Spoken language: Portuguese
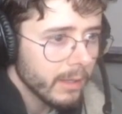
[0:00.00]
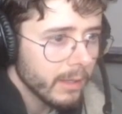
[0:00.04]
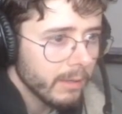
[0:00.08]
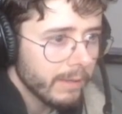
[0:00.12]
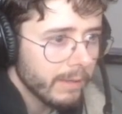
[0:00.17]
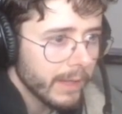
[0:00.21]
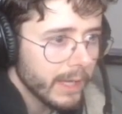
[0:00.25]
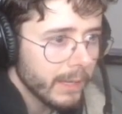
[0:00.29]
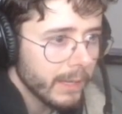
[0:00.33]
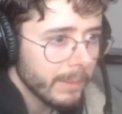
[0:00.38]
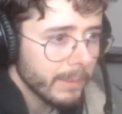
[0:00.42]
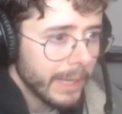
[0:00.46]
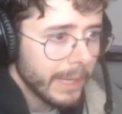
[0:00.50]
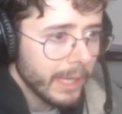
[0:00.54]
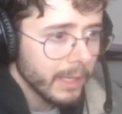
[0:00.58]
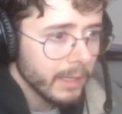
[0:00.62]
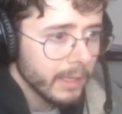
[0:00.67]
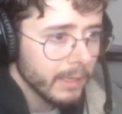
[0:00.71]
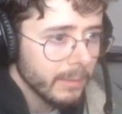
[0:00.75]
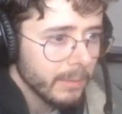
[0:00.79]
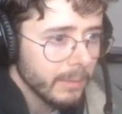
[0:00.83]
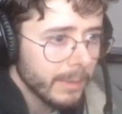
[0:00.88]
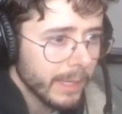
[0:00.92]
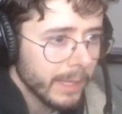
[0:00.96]
Vai acabar,
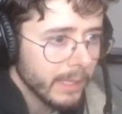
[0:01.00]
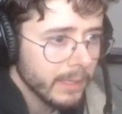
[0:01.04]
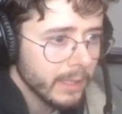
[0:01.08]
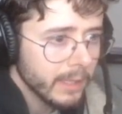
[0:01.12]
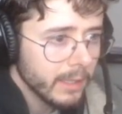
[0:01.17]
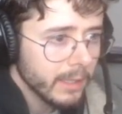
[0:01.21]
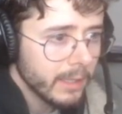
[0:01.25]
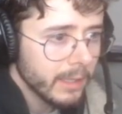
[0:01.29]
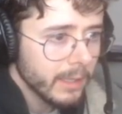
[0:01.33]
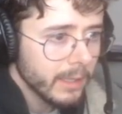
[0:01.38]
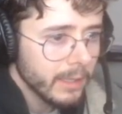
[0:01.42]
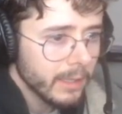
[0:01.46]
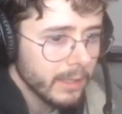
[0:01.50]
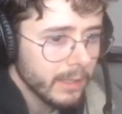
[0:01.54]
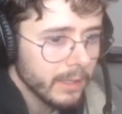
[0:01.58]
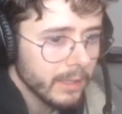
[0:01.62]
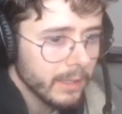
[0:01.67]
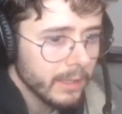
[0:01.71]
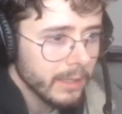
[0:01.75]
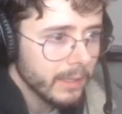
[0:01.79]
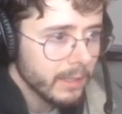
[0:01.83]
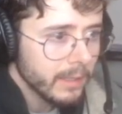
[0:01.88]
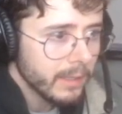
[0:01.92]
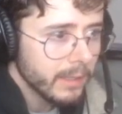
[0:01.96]
mata.
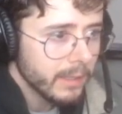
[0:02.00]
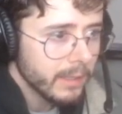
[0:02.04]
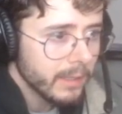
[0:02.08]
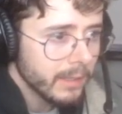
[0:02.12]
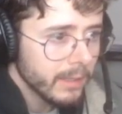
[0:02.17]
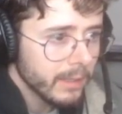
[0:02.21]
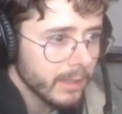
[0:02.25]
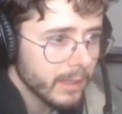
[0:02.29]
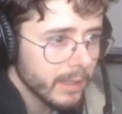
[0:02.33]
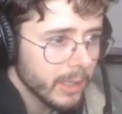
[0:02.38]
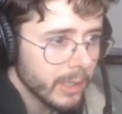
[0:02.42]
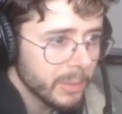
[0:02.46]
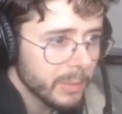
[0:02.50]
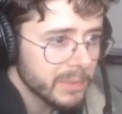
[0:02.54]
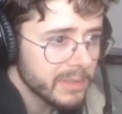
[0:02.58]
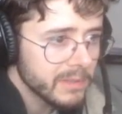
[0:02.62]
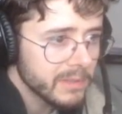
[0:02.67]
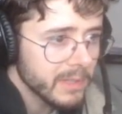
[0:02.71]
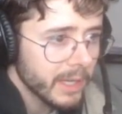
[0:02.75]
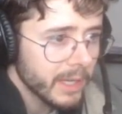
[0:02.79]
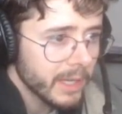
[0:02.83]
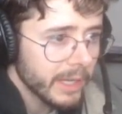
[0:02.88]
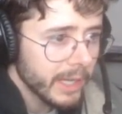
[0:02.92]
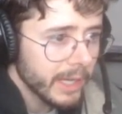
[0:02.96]

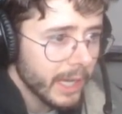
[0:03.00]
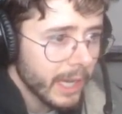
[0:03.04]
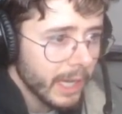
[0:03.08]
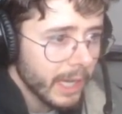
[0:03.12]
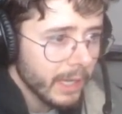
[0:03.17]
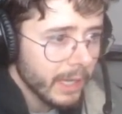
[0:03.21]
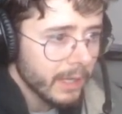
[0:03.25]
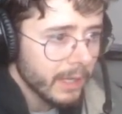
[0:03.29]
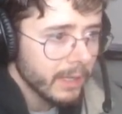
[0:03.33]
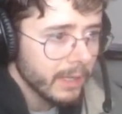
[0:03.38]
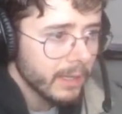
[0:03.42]
preciso carregar.